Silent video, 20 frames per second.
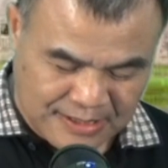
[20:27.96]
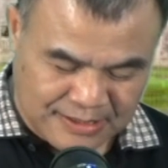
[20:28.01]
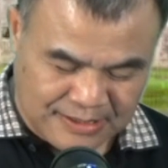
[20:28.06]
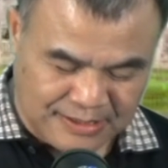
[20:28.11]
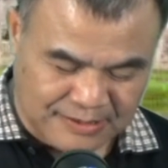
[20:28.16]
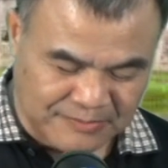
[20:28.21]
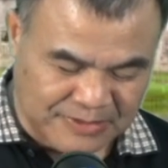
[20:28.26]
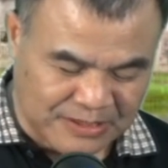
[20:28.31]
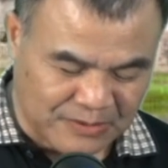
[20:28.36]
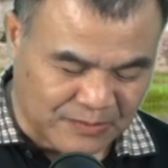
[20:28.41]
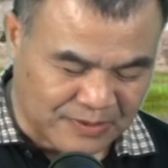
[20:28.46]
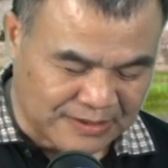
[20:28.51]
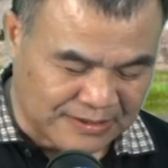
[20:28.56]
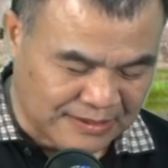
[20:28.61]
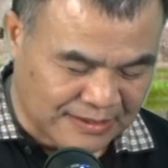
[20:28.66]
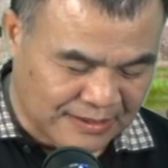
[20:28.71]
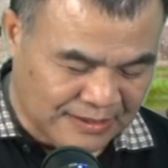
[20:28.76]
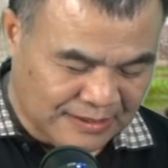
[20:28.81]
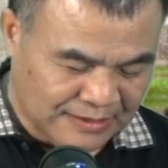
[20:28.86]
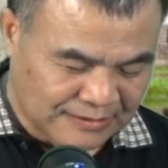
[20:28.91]
呃灭亡
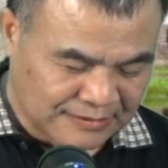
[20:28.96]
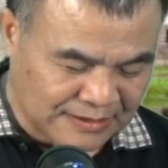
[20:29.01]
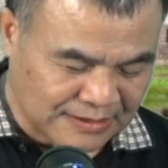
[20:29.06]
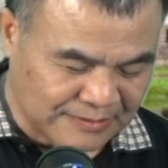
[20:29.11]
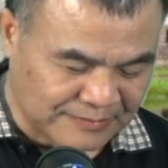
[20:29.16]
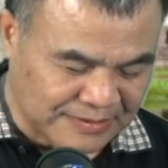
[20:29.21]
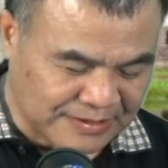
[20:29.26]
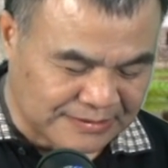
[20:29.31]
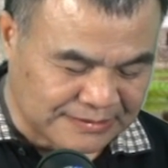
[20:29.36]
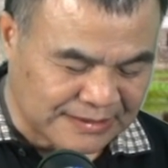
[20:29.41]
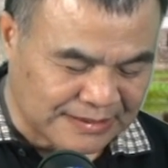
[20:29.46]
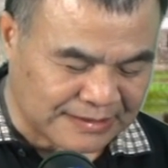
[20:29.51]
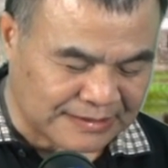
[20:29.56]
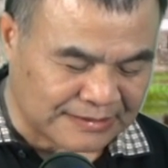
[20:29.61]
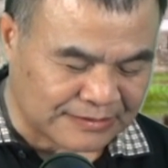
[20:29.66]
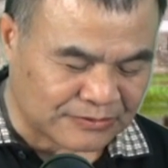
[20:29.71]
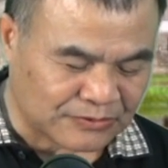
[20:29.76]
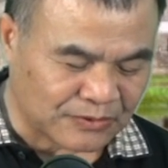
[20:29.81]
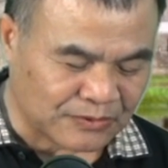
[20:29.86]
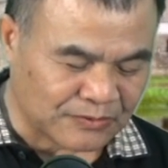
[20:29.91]
了。特别
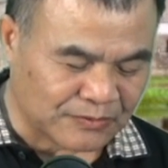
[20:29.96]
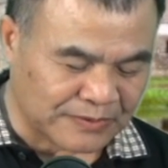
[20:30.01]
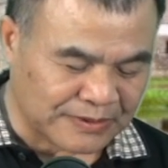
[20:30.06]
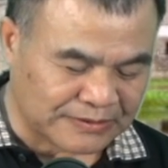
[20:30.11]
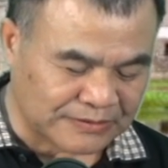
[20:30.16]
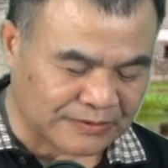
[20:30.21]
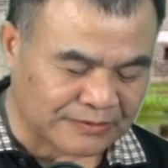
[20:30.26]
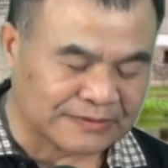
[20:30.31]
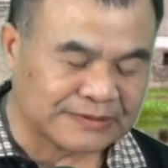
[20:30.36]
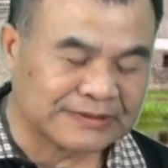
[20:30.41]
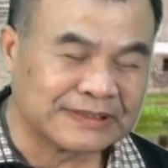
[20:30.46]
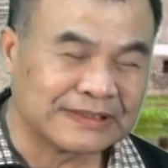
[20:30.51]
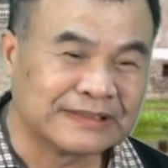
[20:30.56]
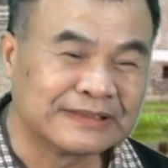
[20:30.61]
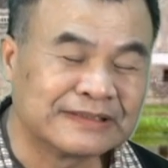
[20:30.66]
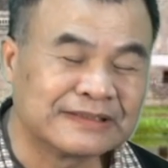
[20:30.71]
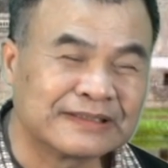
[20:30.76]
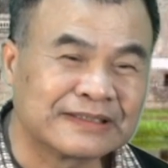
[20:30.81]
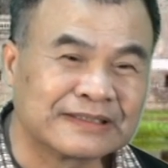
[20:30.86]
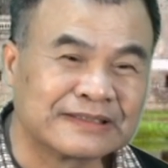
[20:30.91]
在宋徽宗
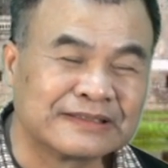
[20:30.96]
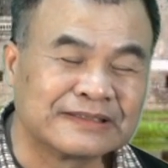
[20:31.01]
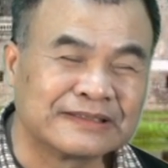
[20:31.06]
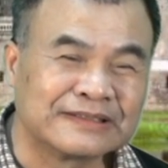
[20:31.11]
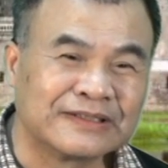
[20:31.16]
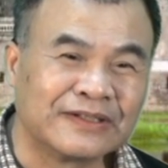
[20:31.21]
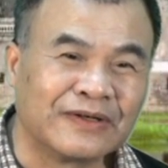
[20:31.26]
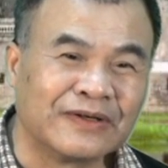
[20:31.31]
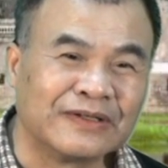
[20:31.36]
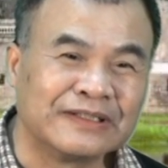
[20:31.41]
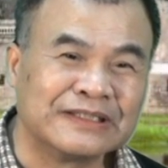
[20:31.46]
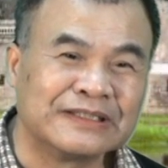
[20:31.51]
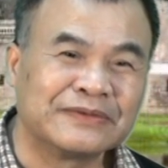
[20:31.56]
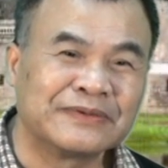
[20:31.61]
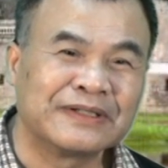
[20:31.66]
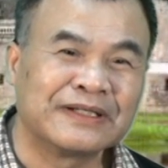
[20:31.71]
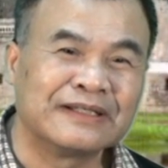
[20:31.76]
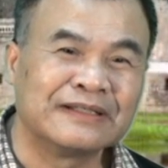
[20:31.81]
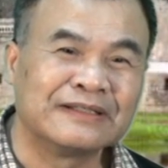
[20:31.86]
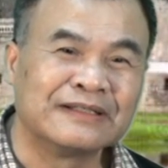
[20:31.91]
亲政之后，
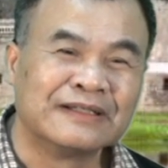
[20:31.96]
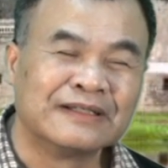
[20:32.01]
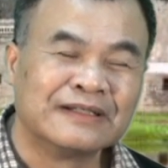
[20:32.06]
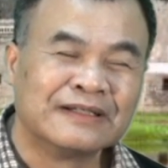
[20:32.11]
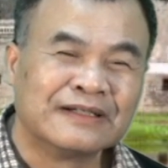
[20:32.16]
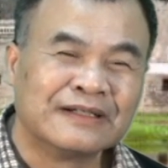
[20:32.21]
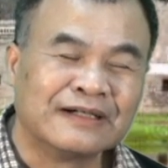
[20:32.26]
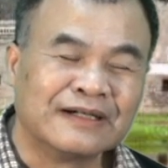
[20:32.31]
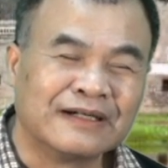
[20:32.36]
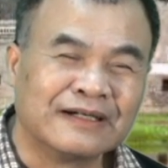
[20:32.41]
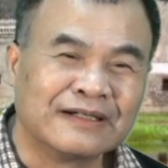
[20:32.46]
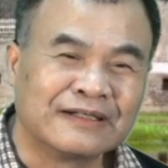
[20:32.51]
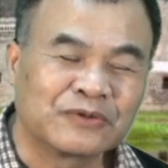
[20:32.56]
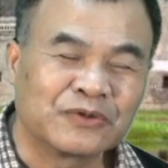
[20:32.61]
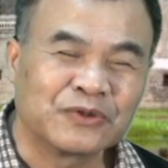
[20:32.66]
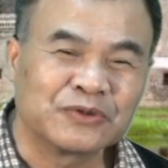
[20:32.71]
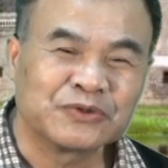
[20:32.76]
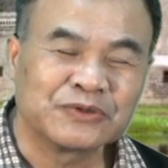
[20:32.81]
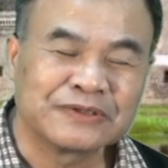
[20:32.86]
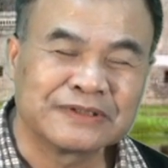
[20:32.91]
因为呃
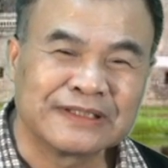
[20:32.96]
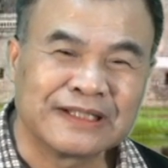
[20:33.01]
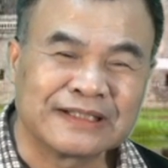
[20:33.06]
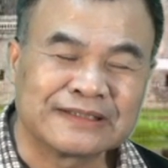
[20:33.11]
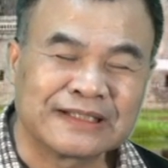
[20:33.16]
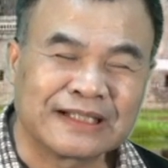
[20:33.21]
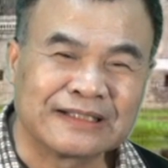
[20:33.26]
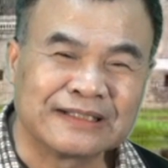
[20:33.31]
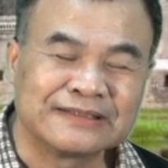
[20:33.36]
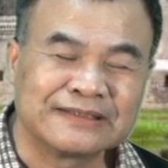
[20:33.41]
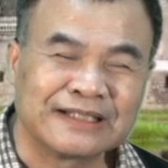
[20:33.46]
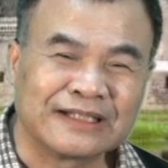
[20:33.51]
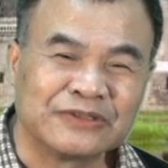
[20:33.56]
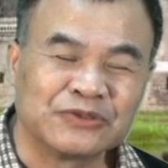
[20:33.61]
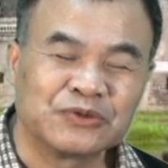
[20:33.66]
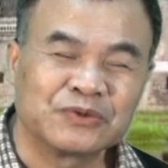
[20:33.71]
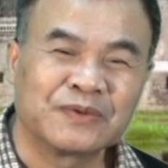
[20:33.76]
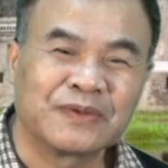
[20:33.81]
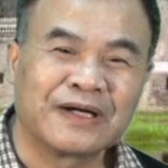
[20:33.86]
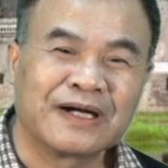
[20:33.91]
过去人家常常讲一
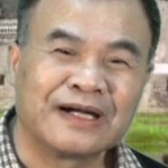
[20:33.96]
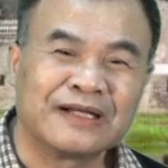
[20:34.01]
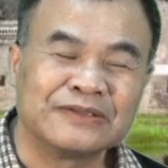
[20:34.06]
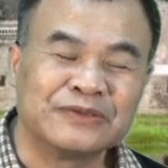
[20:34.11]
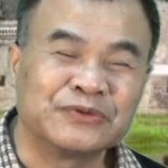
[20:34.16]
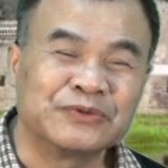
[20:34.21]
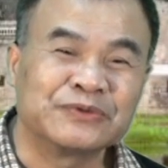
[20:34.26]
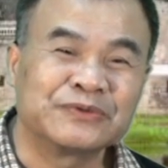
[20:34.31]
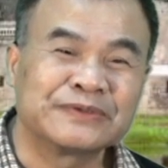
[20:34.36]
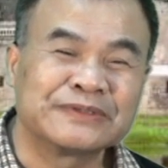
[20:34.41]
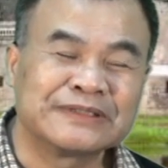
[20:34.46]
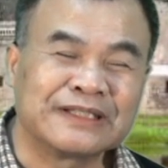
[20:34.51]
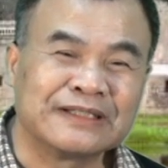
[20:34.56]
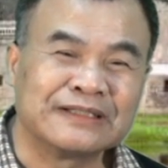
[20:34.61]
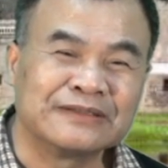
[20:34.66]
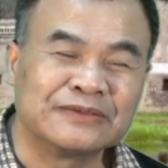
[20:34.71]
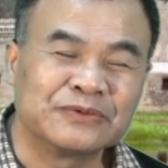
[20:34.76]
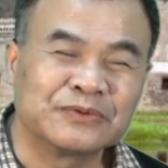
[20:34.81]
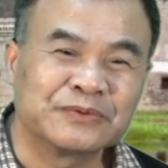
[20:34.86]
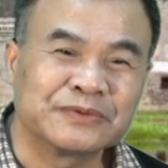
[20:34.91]
句话：由
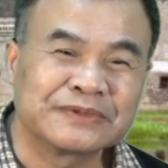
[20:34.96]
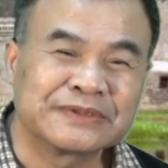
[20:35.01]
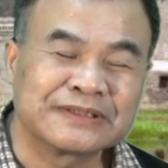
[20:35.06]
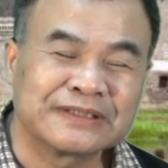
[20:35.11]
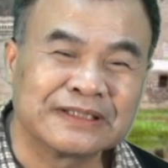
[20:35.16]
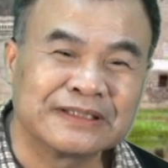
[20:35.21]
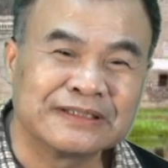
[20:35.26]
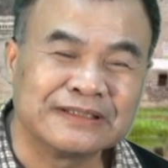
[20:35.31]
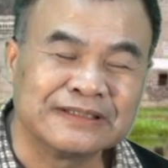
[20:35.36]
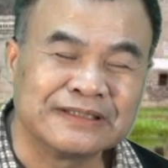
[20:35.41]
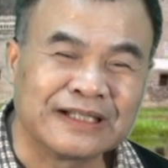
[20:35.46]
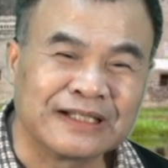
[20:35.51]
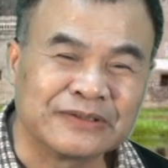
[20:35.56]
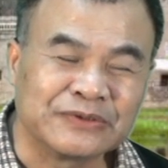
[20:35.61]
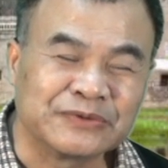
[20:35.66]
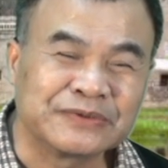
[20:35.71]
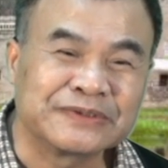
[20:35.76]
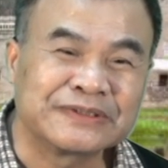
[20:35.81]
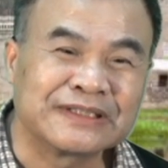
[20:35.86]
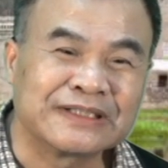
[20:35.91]
俭入奢易啊，
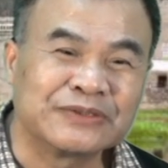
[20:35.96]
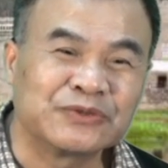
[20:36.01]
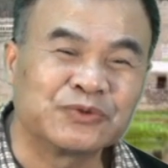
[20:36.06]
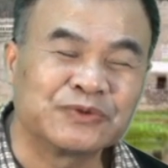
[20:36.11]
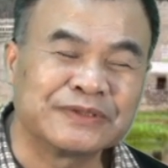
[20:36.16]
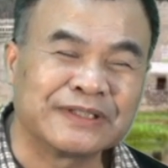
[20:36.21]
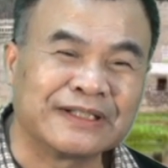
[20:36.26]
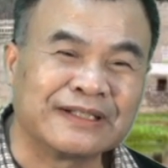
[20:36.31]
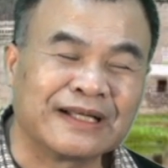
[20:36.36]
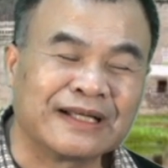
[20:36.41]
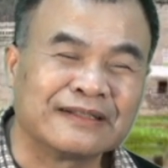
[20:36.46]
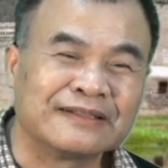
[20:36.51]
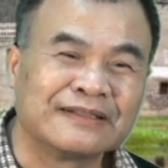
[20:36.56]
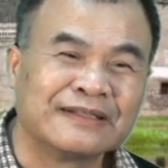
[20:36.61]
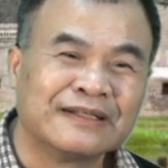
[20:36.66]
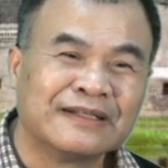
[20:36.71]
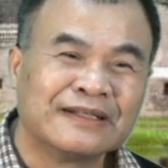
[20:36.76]
由奢入俭难。